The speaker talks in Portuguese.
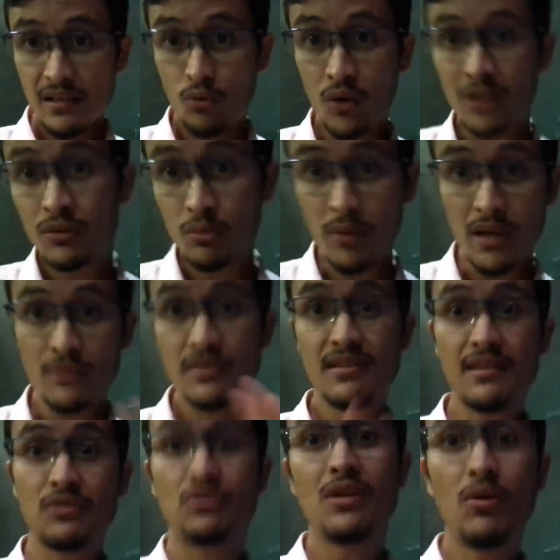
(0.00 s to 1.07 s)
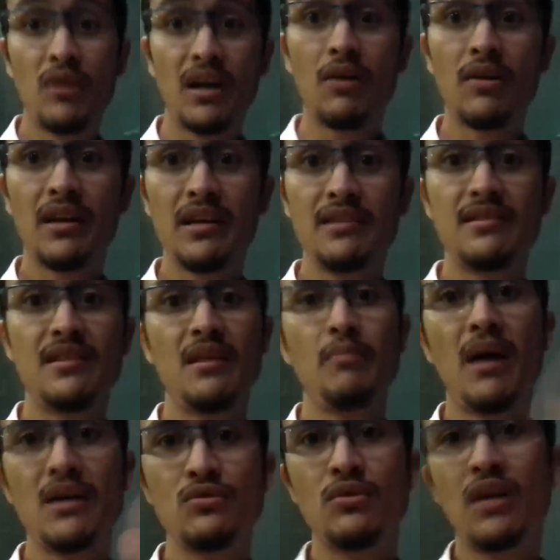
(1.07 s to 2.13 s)
quanto mais vocês ajudar o canal a crescer,
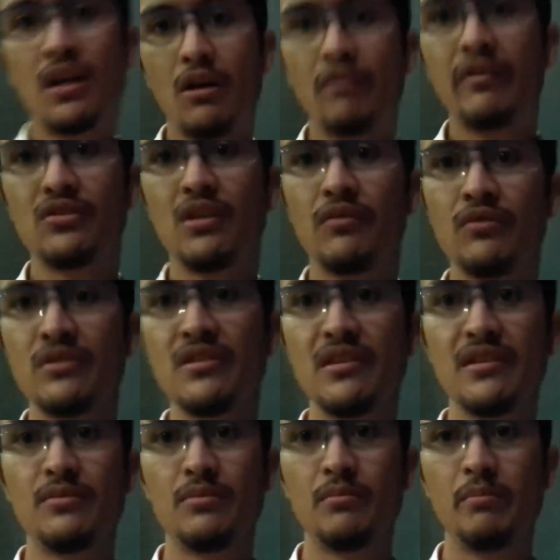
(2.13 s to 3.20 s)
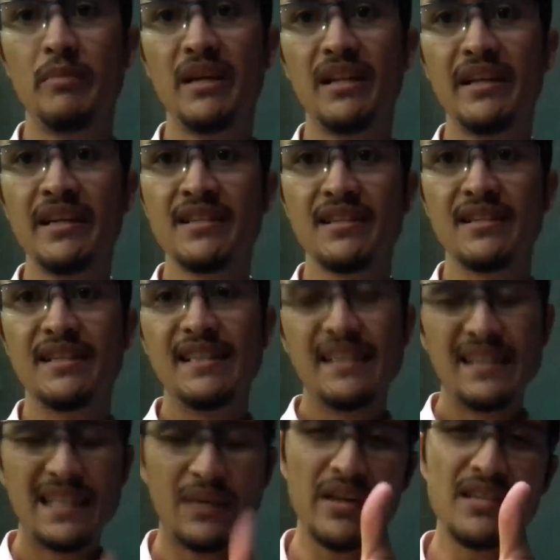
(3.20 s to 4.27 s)
mais o canal vai ajudar vocês, beleza?
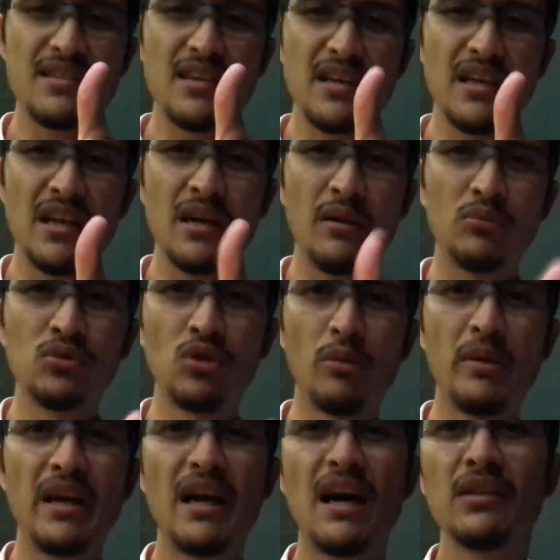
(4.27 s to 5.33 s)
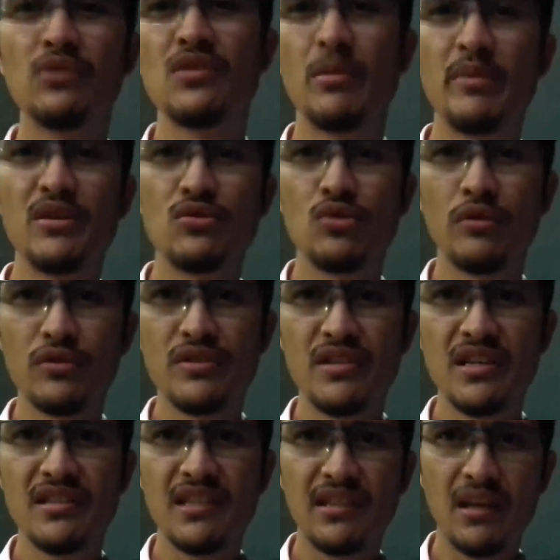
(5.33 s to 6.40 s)
Então é isso aí. Muito obrigado. Deus abençoe
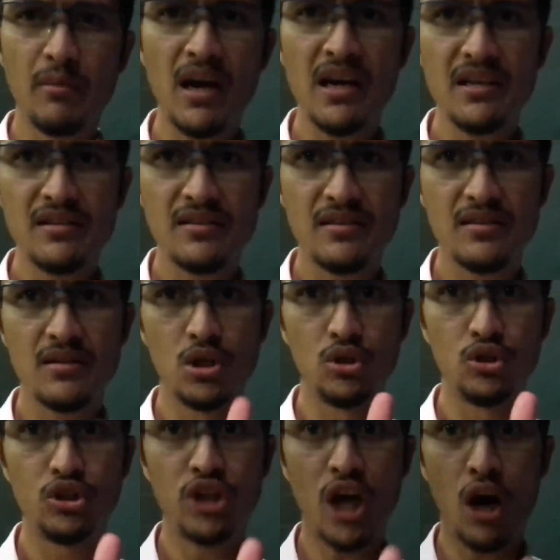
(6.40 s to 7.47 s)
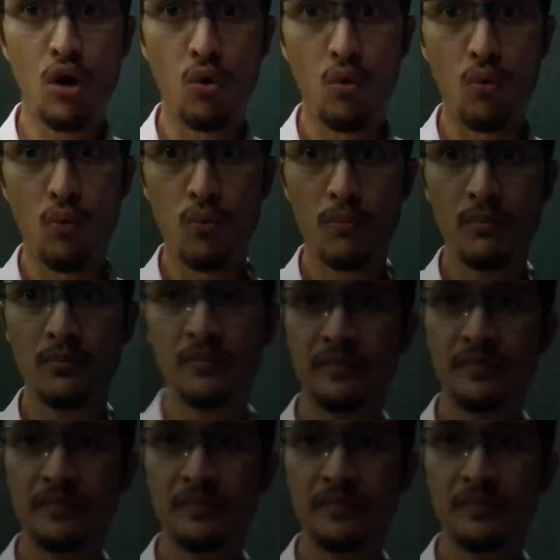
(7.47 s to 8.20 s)
vocês. Até mais. Tchau.